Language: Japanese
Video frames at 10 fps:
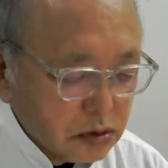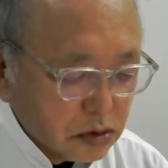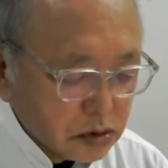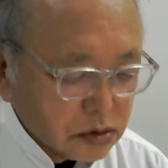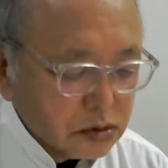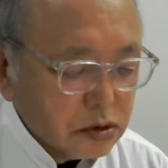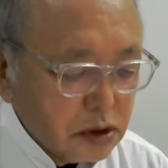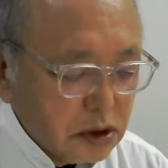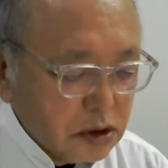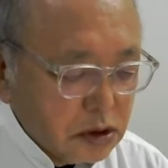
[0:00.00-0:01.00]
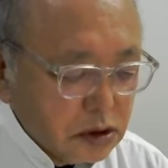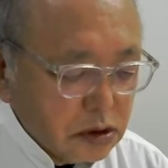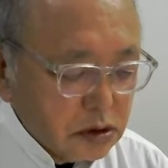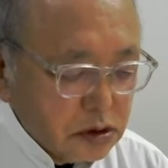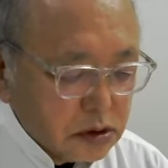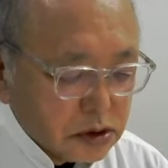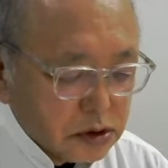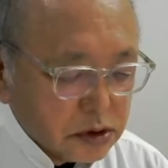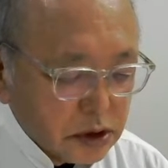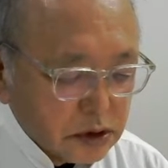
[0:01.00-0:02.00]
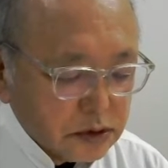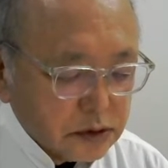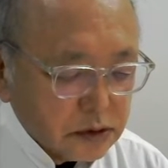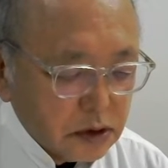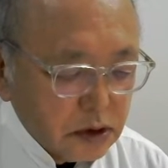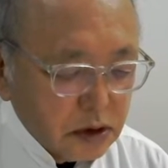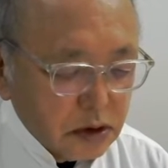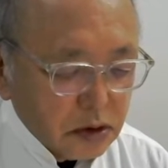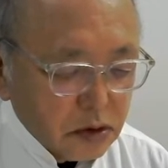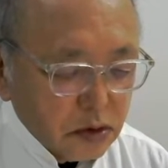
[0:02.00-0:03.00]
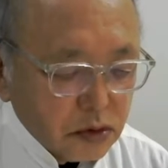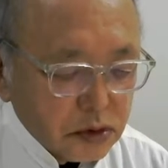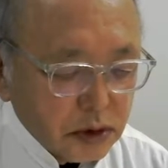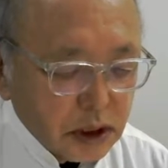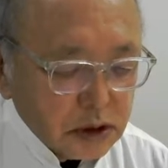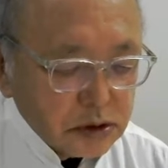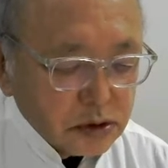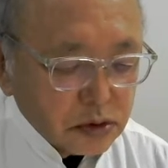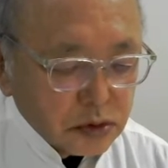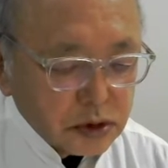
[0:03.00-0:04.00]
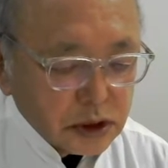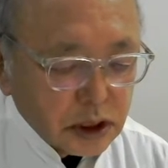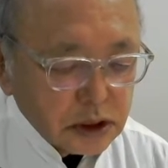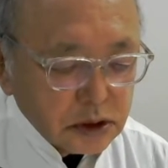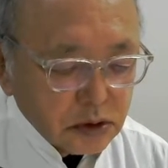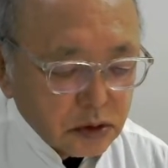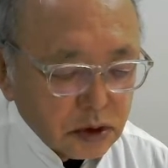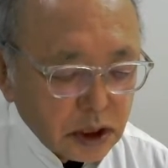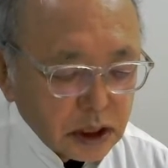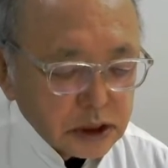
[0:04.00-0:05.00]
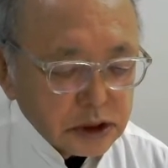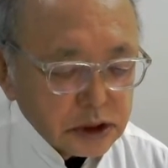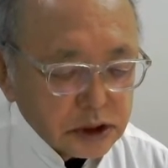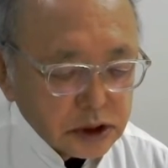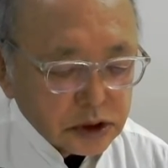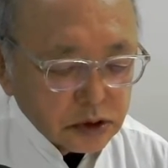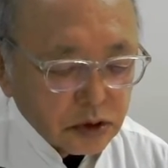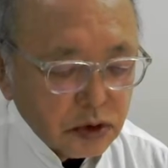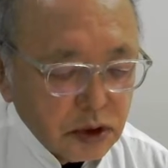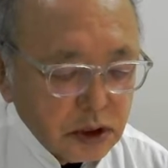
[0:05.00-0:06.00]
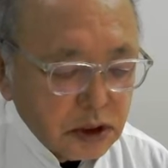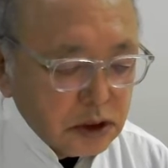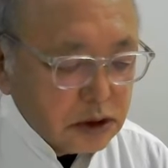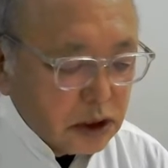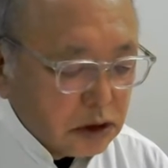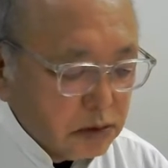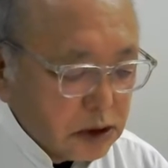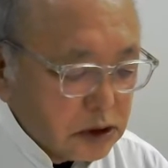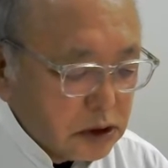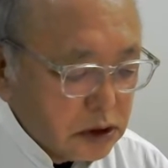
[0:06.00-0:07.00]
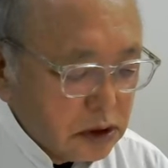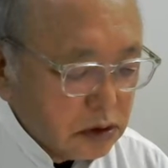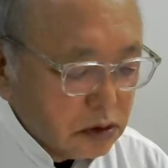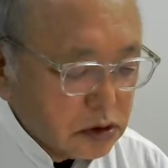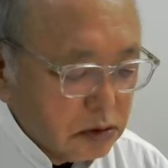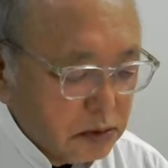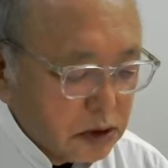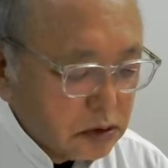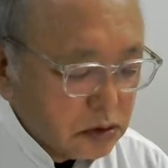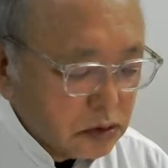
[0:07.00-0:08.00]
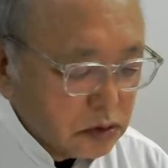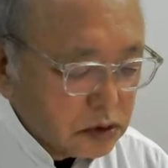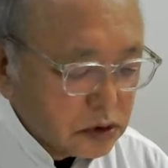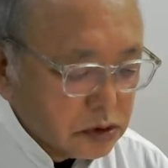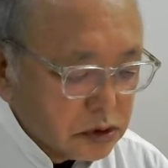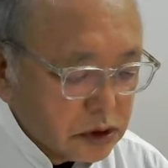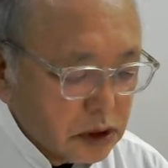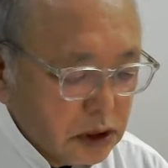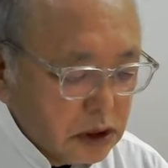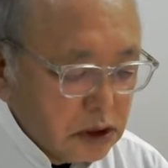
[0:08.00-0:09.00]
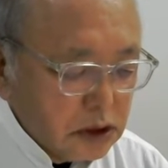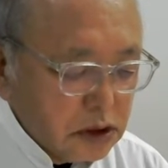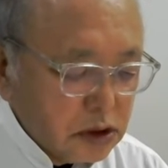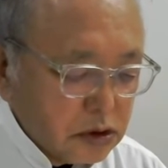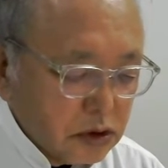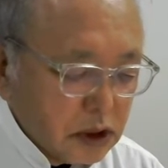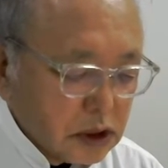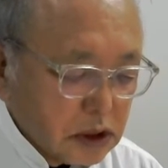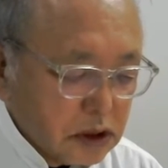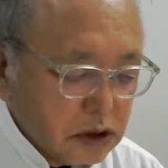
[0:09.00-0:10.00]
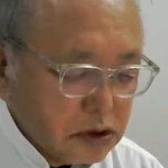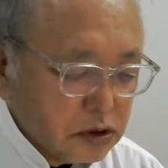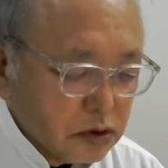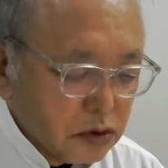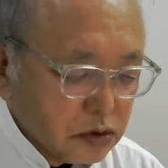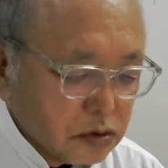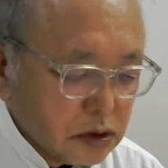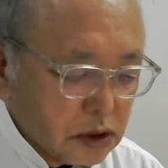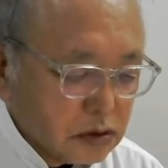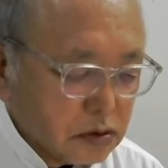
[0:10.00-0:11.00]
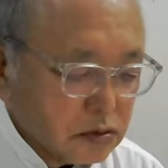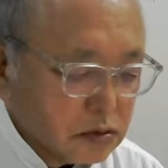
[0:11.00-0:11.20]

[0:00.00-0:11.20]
ドル支給している今後では首都と被害の激しい地域の200万人に5000万ドルを支給し1人当たり25ドルになると